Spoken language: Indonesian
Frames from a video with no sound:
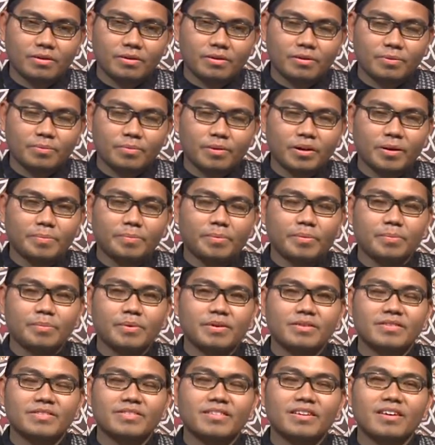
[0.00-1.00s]
Para
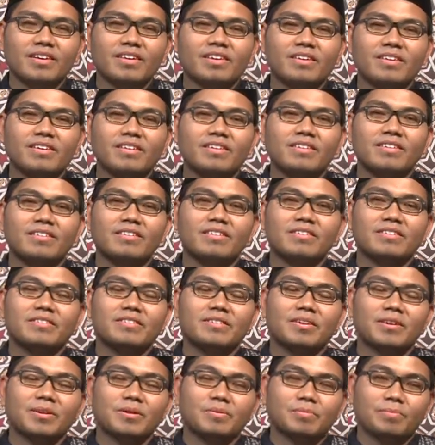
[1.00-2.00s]
pemirsa
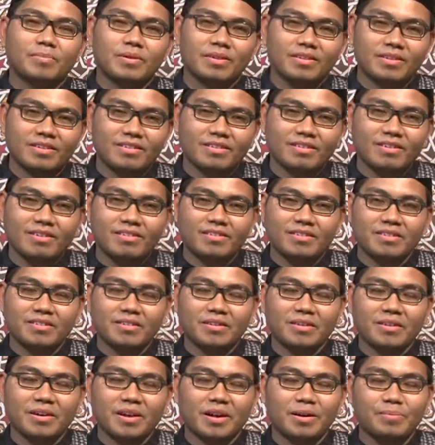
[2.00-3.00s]
dan pendengar yang
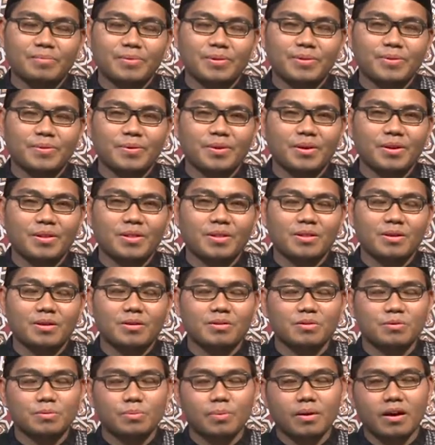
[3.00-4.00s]
dirahmati oleh Allah
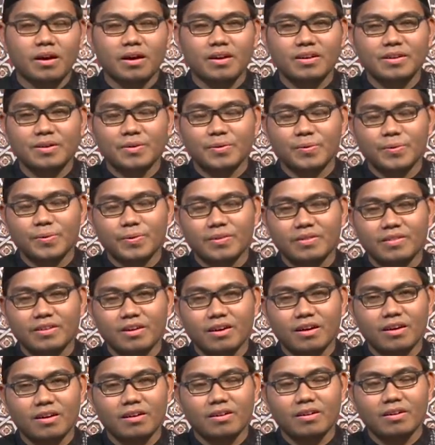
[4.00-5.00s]
Subhanahu wa
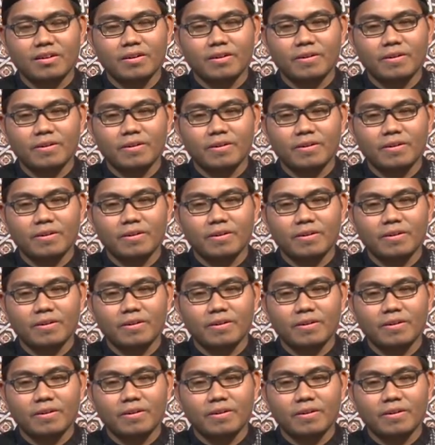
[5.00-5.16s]
taala,